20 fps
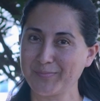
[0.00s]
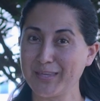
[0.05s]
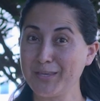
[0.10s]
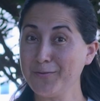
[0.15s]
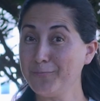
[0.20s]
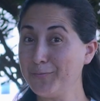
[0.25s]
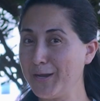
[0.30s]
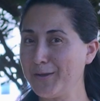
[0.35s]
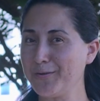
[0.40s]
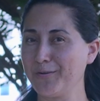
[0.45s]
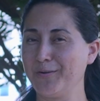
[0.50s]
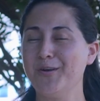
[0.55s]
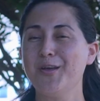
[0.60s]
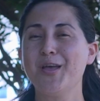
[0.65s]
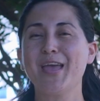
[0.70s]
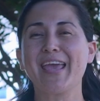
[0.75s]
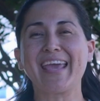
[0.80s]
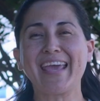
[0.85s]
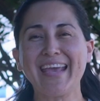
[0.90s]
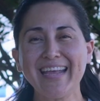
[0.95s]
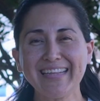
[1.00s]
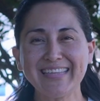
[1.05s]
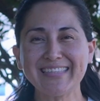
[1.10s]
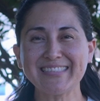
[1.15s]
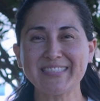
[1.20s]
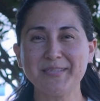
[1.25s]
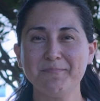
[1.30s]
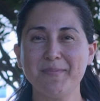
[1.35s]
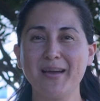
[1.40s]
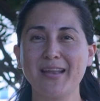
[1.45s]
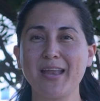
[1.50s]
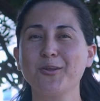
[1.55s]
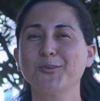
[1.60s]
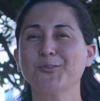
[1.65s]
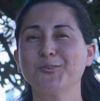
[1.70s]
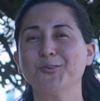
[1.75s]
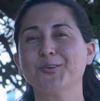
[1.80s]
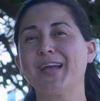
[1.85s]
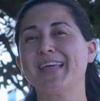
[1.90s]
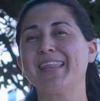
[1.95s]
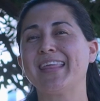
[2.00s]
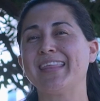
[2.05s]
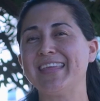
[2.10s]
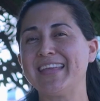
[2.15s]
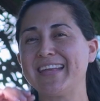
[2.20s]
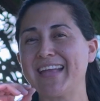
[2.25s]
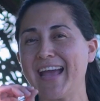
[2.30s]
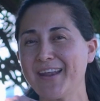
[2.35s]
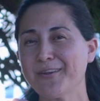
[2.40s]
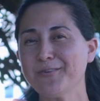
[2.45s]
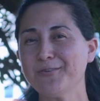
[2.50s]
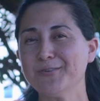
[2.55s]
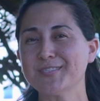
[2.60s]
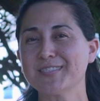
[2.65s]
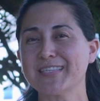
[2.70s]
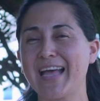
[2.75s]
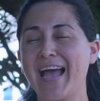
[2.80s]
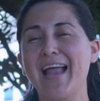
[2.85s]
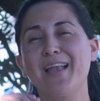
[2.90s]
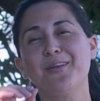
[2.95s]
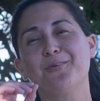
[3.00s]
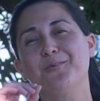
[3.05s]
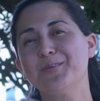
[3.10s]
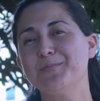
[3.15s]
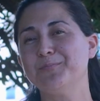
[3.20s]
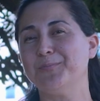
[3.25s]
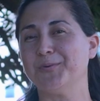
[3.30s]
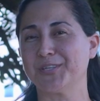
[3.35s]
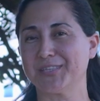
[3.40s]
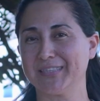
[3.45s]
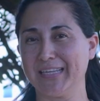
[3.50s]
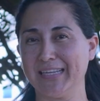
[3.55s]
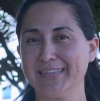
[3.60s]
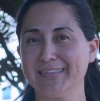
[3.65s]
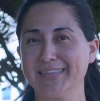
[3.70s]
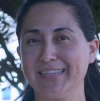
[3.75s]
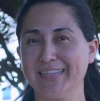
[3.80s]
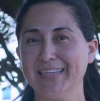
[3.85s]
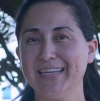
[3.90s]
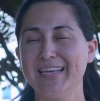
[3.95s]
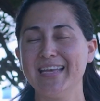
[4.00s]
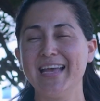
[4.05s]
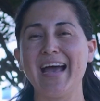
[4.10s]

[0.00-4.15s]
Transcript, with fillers: Y bueno, esta semana nos toca dedicarnos a algo importante,